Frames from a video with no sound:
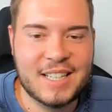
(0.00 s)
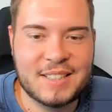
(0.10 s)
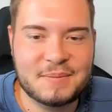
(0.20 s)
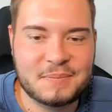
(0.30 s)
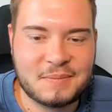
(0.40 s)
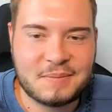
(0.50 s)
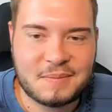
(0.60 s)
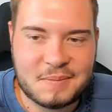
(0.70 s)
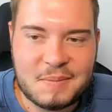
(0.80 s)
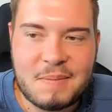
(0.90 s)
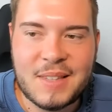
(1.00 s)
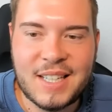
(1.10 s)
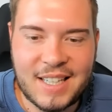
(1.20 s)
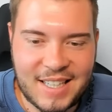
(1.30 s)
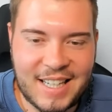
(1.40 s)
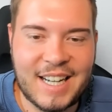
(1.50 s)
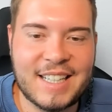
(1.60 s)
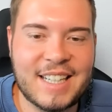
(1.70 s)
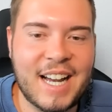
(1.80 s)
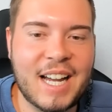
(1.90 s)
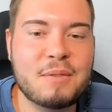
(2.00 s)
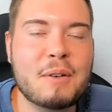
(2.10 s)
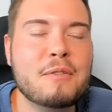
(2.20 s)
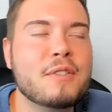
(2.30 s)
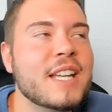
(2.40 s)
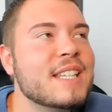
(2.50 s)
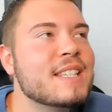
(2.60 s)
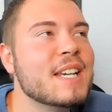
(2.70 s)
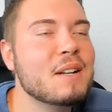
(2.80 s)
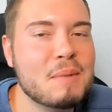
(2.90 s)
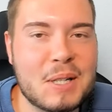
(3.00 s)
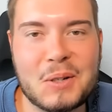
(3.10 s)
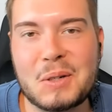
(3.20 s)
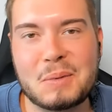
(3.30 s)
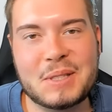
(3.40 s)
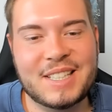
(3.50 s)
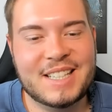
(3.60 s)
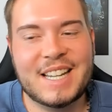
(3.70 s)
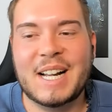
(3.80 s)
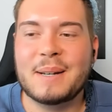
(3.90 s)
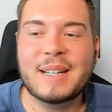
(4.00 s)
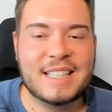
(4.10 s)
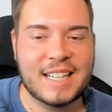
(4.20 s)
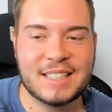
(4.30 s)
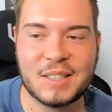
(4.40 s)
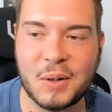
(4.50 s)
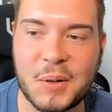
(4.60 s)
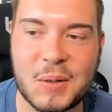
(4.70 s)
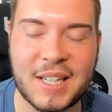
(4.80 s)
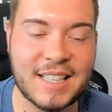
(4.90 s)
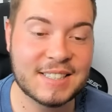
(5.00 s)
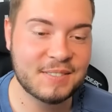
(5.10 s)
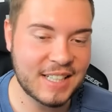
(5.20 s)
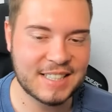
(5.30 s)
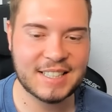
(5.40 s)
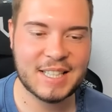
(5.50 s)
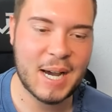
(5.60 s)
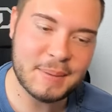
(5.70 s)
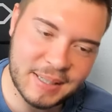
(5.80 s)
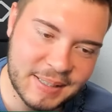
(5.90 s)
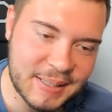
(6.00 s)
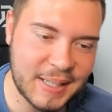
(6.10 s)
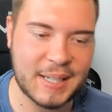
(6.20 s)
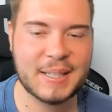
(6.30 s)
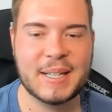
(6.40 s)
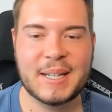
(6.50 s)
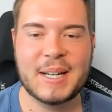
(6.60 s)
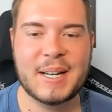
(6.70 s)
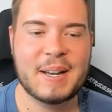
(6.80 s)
eine 86 mittlerweile, der ja, dumme Hund. Einfach 14 Millionen musste ich zahlen, aber oh, ich dachte, was? Torhüter ist wichtig. Ja, aber normal, ja. So.